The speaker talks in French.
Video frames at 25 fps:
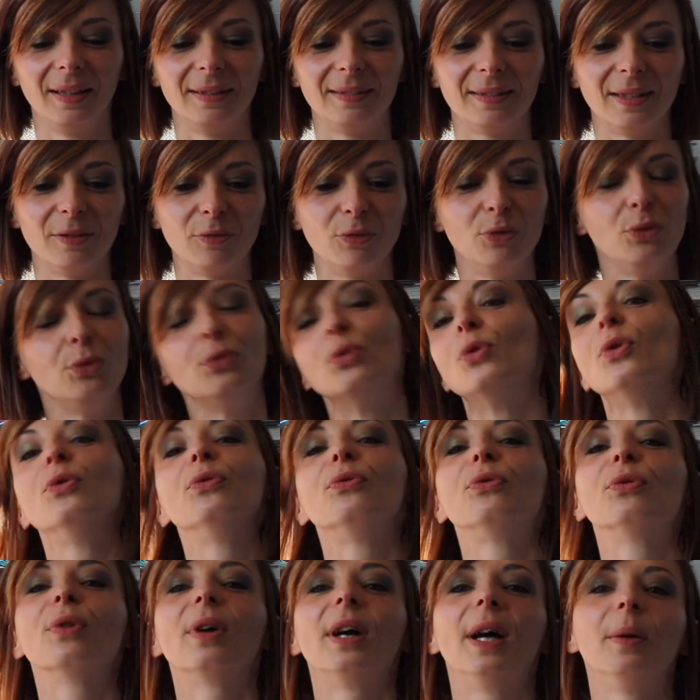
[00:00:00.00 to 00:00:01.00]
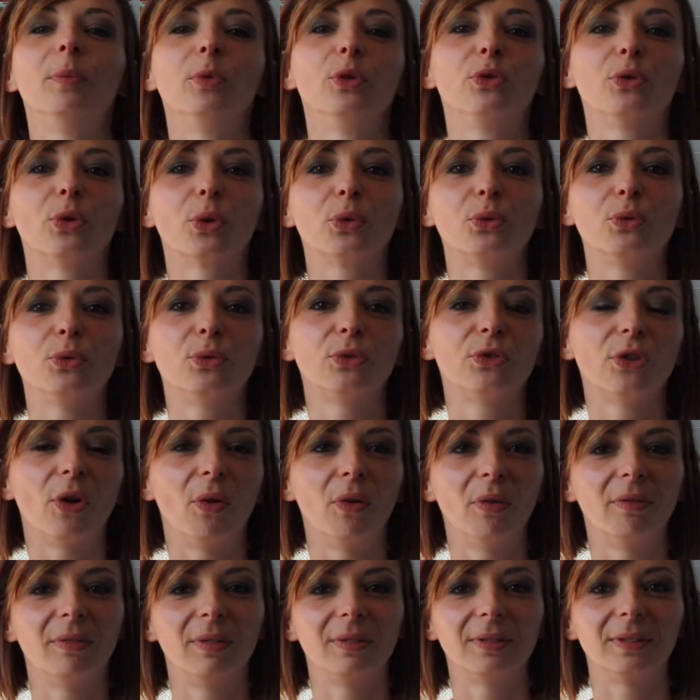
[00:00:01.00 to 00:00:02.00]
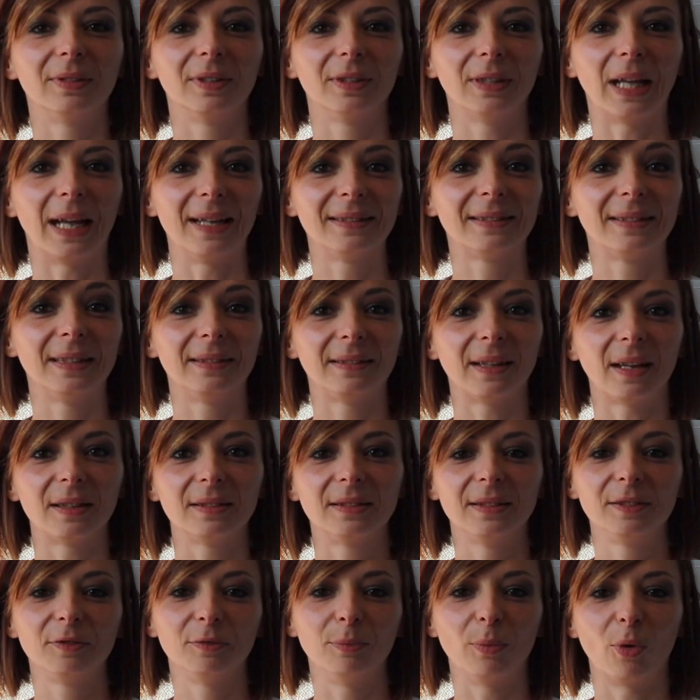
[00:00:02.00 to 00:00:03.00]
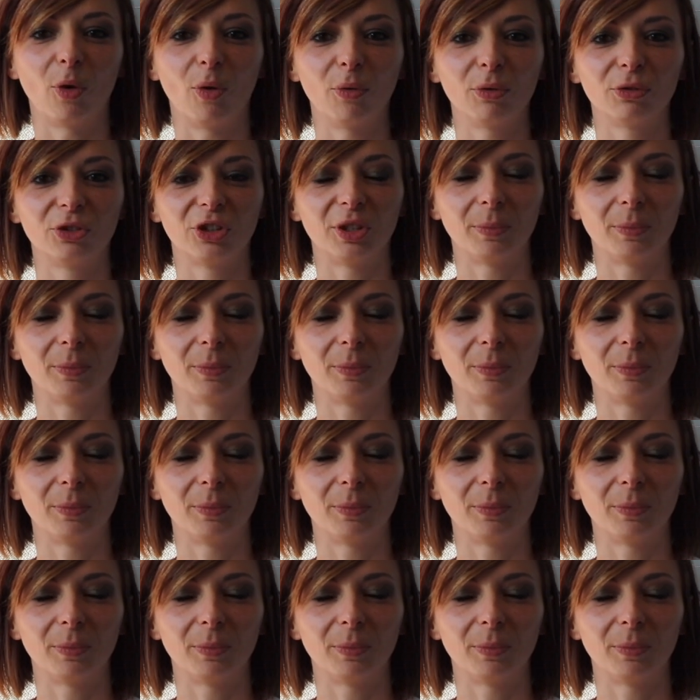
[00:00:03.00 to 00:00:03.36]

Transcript: C'est venu au fur et à mesure du temps, assez tardivement.